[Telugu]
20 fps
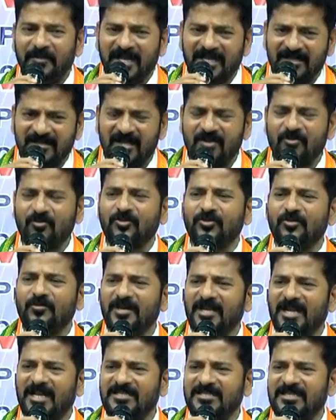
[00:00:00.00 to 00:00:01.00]
మిగతా
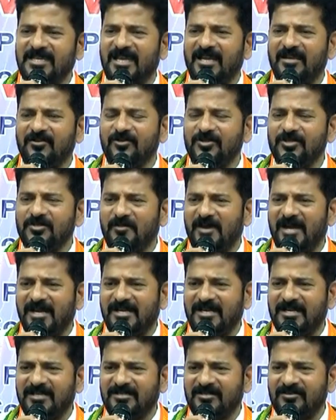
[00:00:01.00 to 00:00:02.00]
కుటుంబ రాజకీయాల గురించి
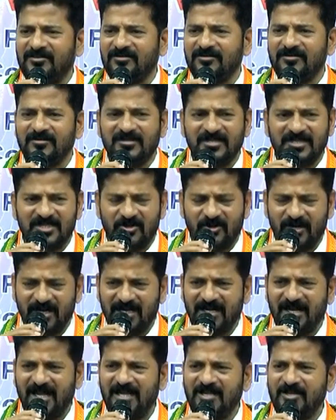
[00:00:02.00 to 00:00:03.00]
మాట్లాడతారు
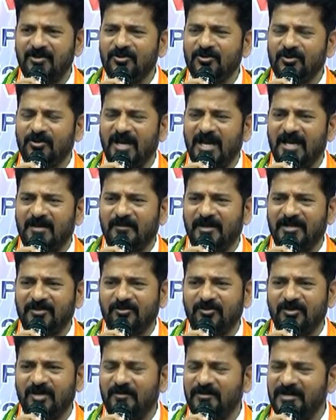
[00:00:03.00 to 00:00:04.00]
జవహర్లాల్ నెహ్రూ గారు
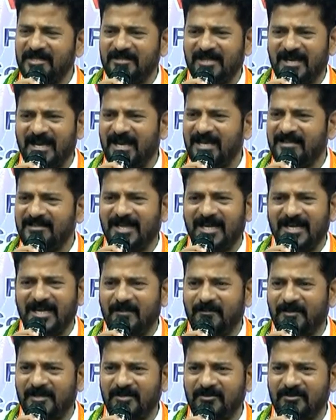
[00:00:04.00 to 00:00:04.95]
బతుకున్నప్పుడు ఇందిరాగాంధీ గారు ఏ